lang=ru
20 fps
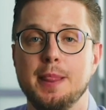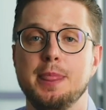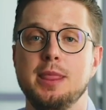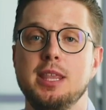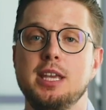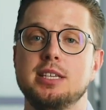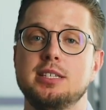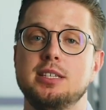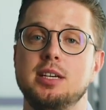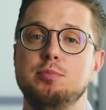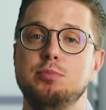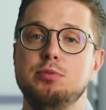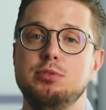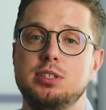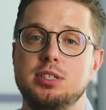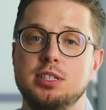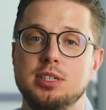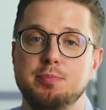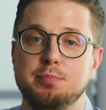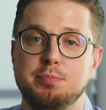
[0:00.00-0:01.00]
Не
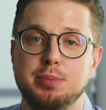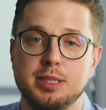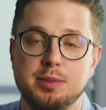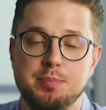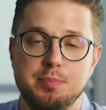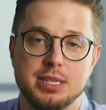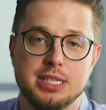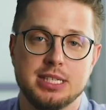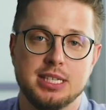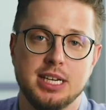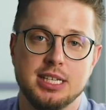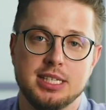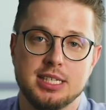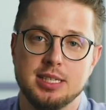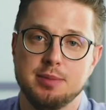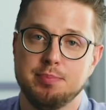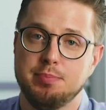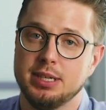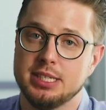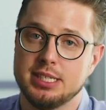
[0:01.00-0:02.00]
забудьте
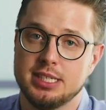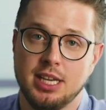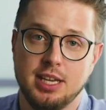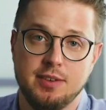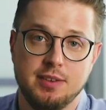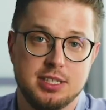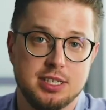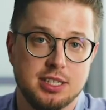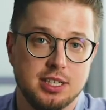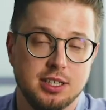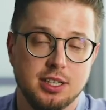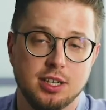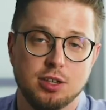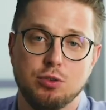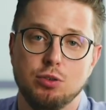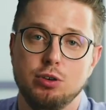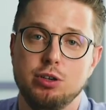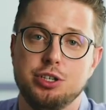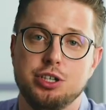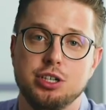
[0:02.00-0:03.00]
подписаться, поставить
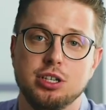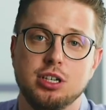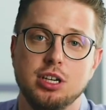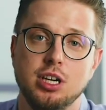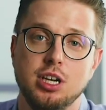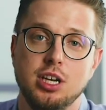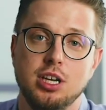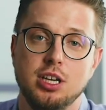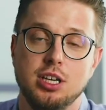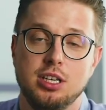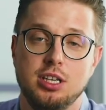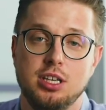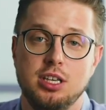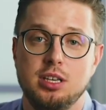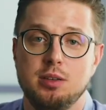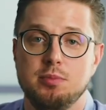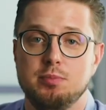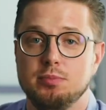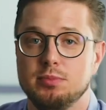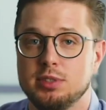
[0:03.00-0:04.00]
колокольчик
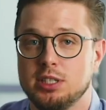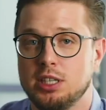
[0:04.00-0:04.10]
и